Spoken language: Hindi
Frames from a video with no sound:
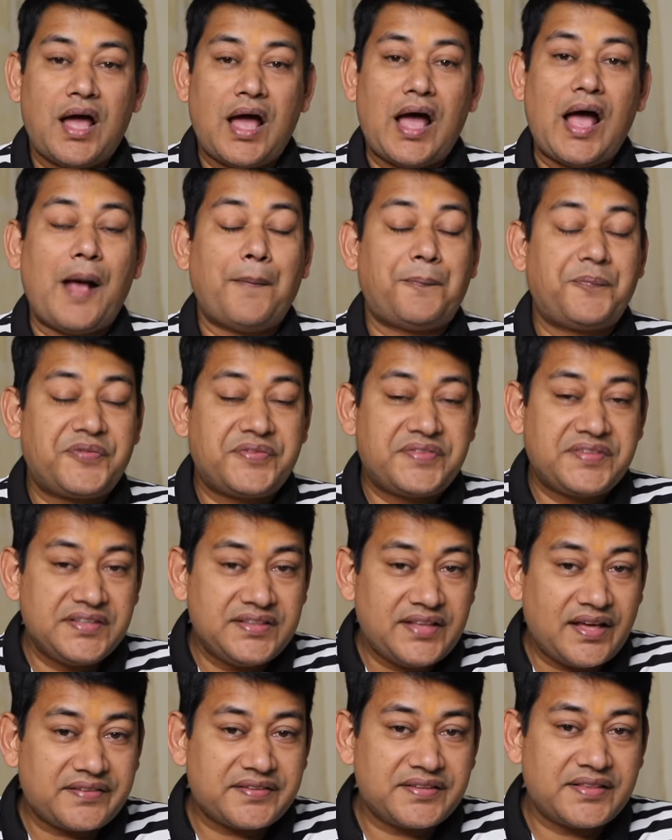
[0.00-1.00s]
आप
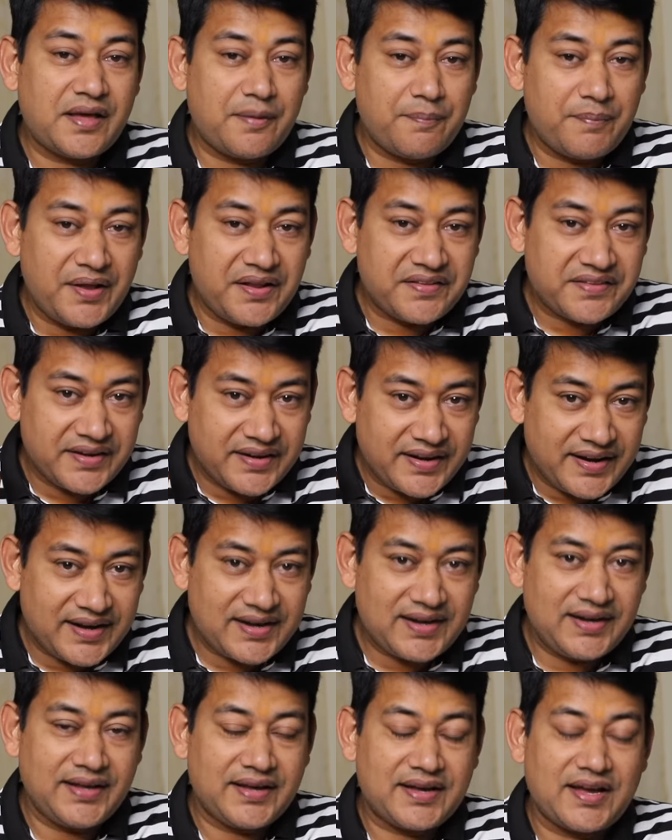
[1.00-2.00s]
सीधा सीधा मेरे से
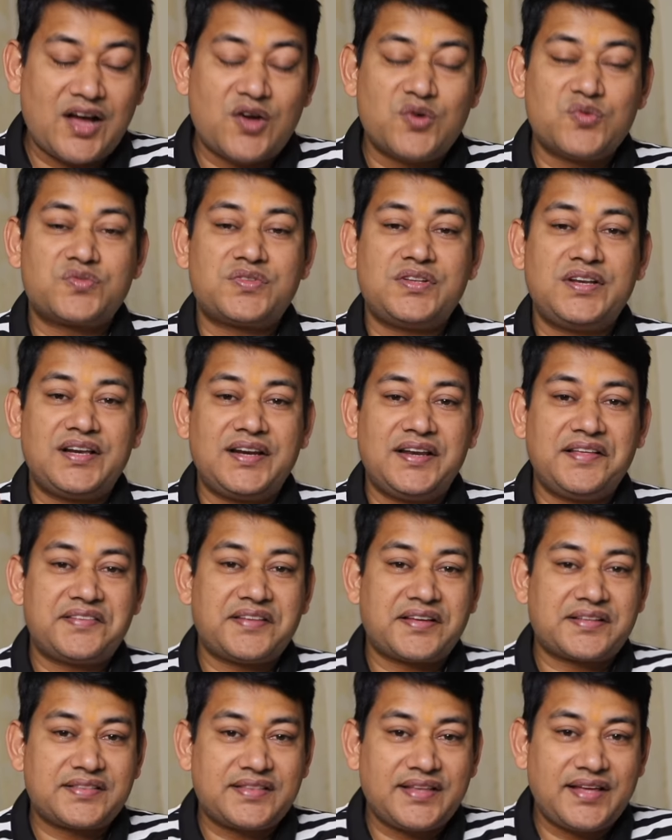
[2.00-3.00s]
डायरेक्टली काउंसलिंग ले
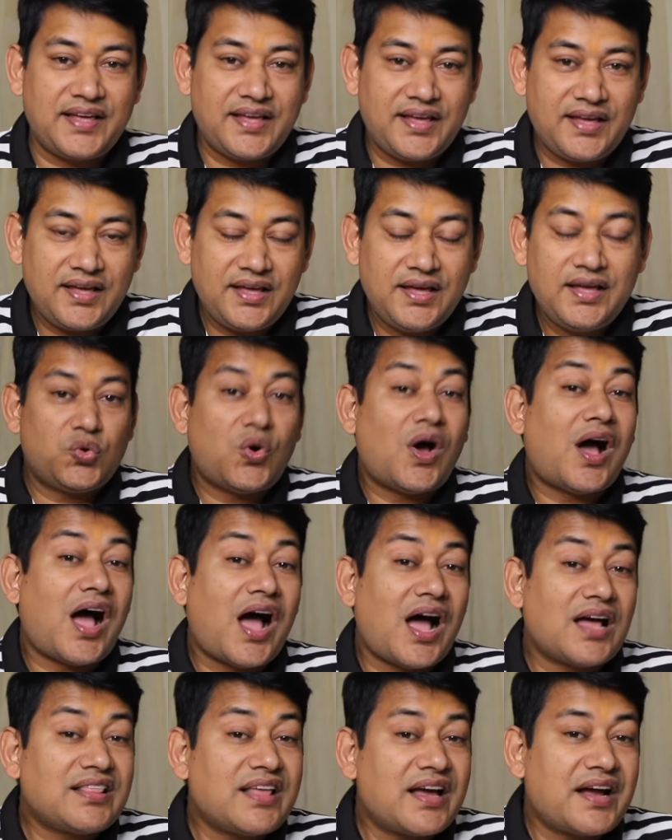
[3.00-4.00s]
सकते हैं जो तो
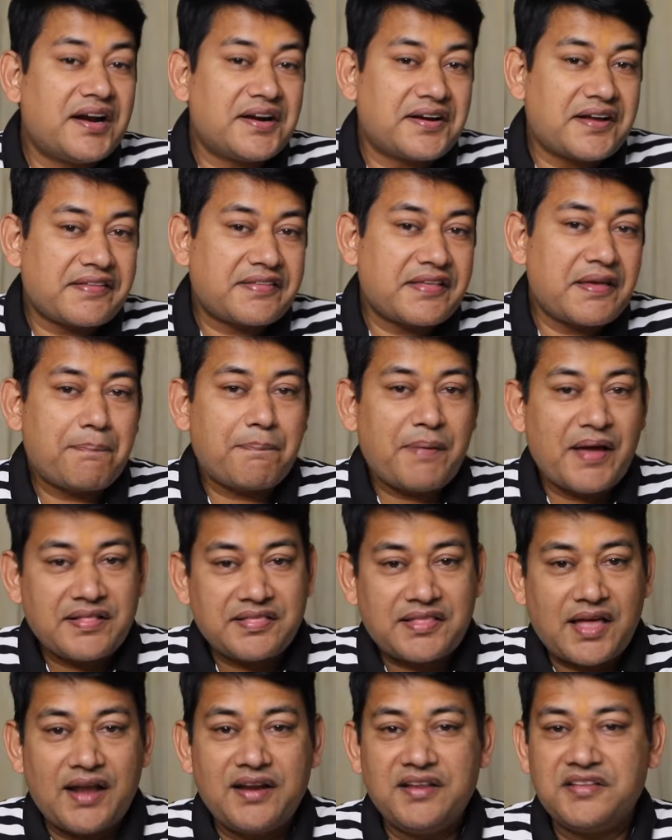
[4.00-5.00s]
आधा घंटा से
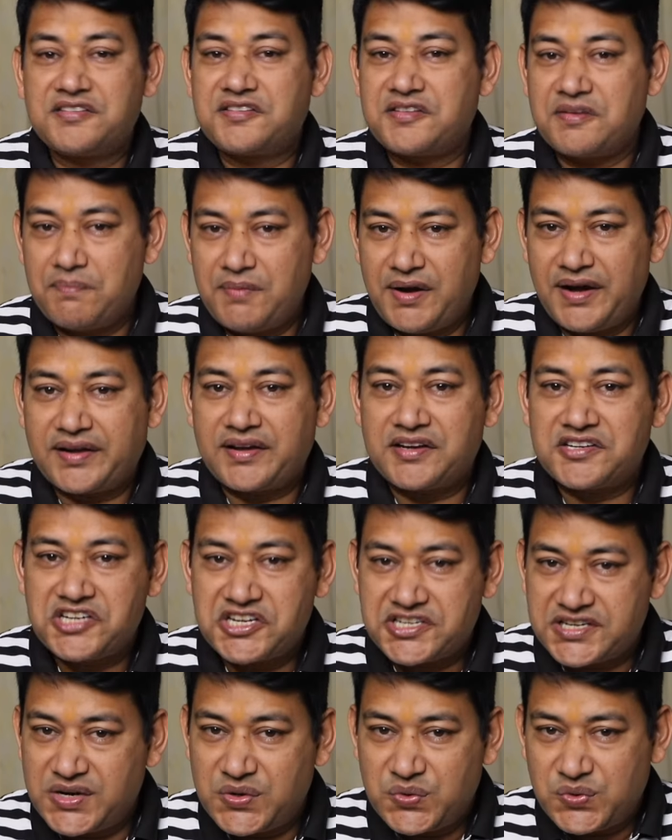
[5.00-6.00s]
45 मिनट का
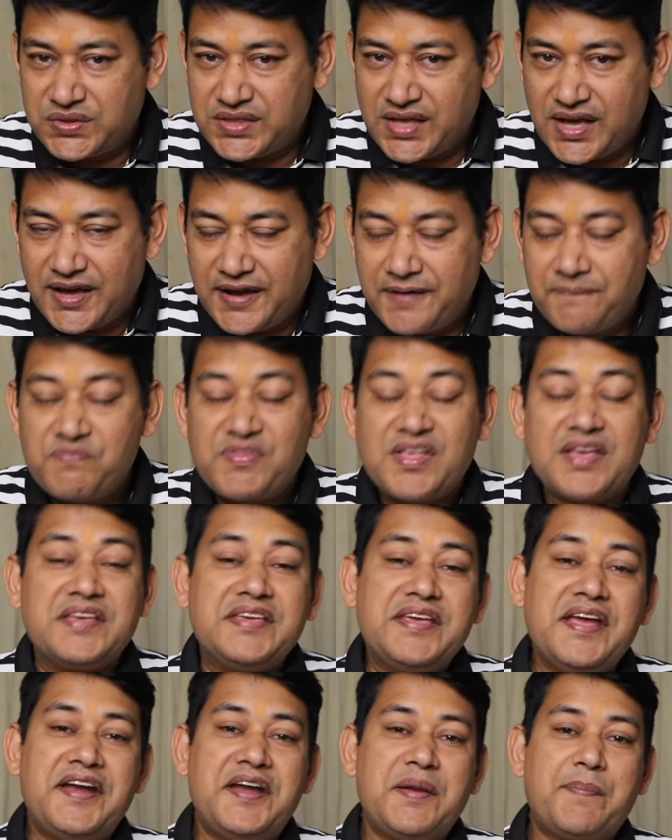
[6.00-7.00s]
सेशन होता है
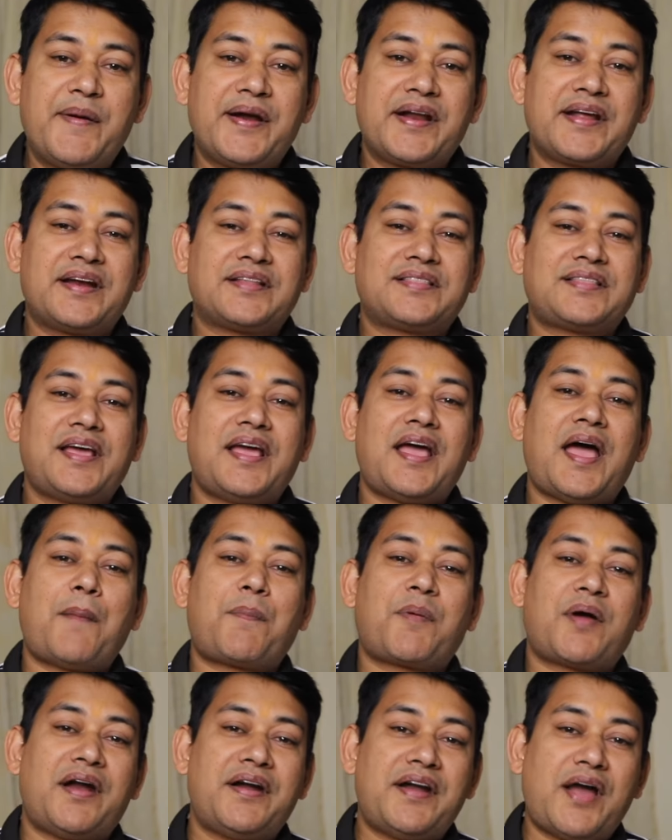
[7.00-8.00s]
ये डिपेंड करता है
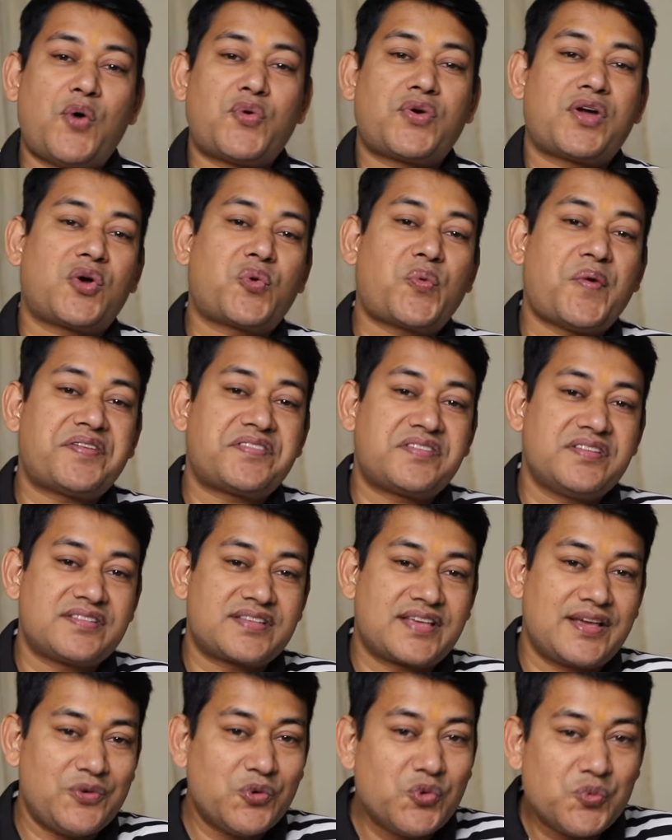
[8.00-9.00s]
आपका डाउट और क्वेश्चन
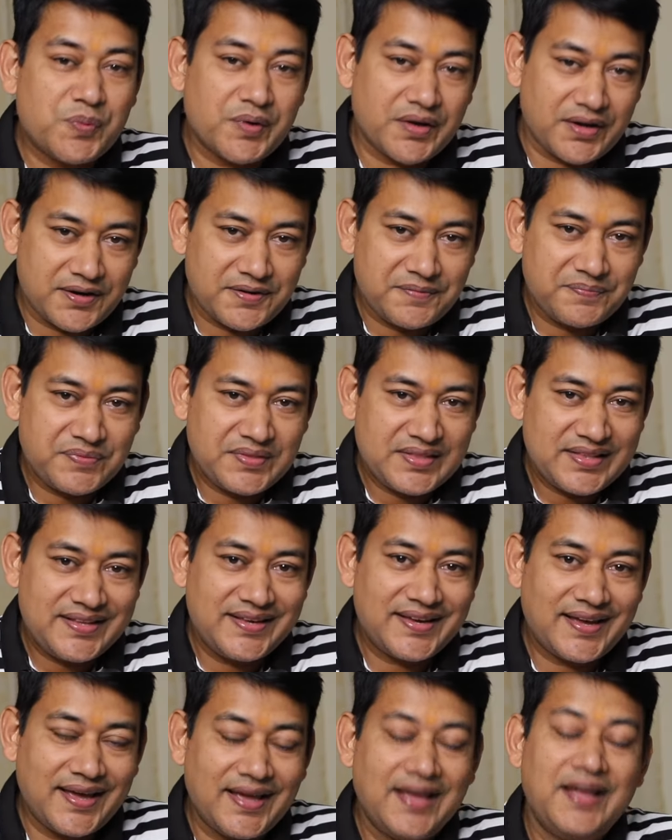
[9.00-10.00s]
के ऊपर
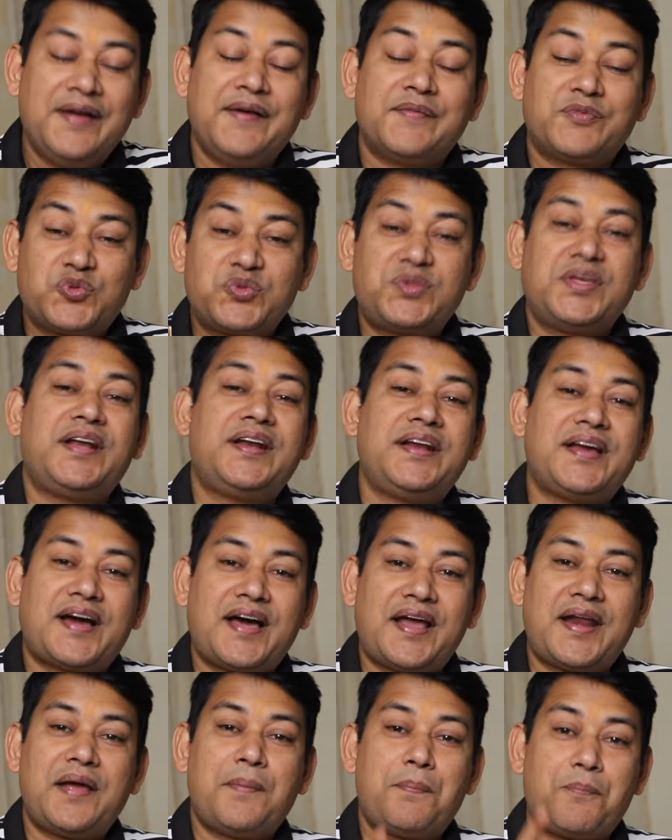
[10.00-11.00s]
ठीक है तो देर न
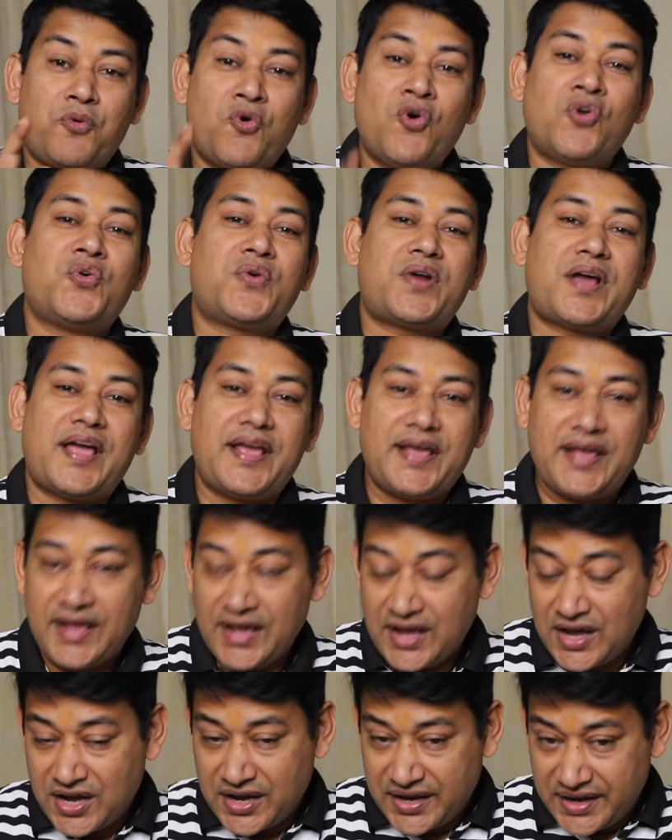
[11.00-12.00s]
करें फ़ोन उठाएं
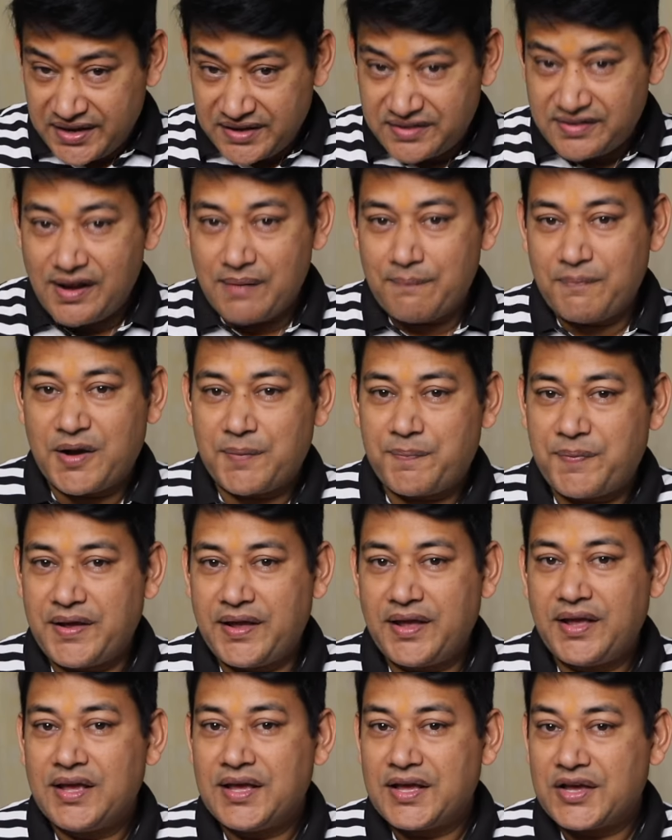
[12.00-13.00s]
इस नंबर पे
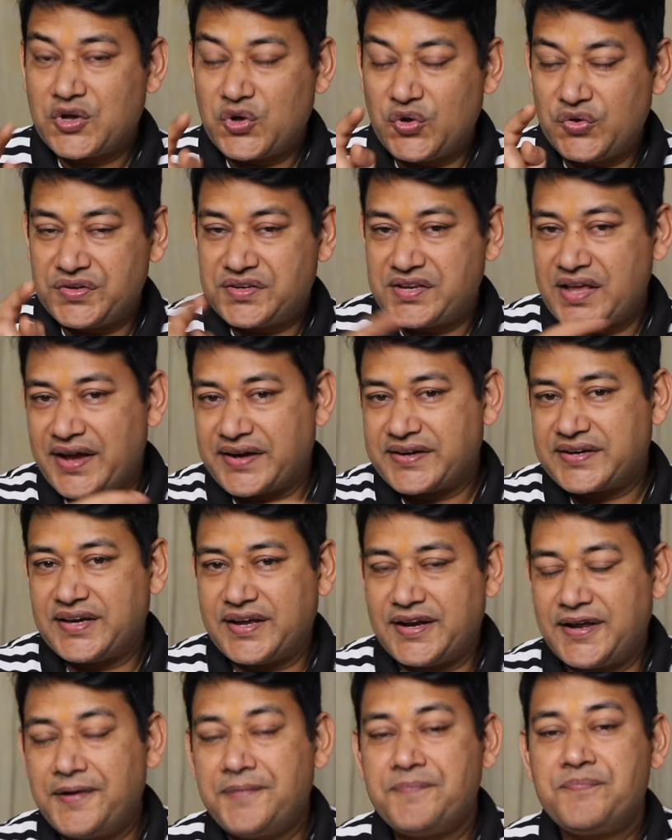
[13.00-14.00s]
कॉन्टैक्ट
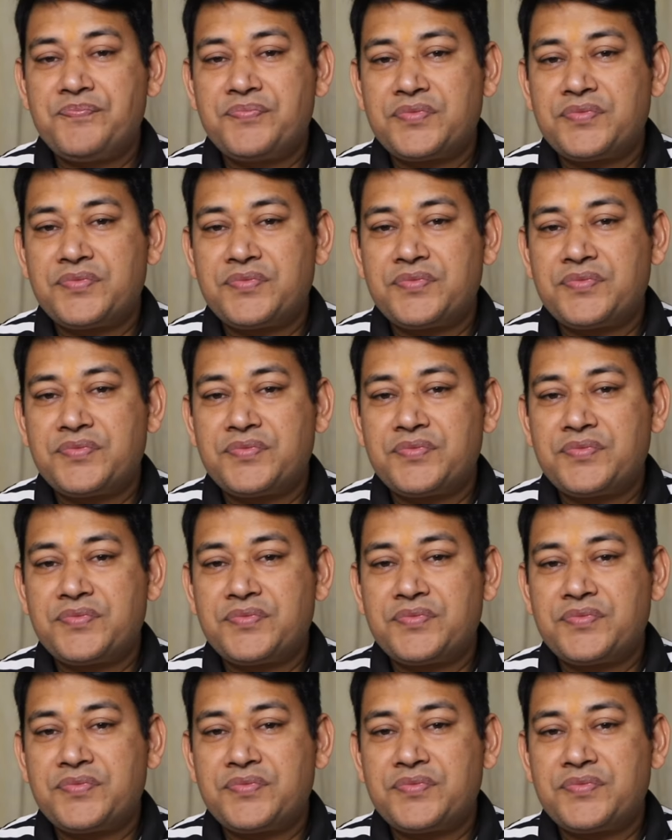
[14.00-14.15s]
करें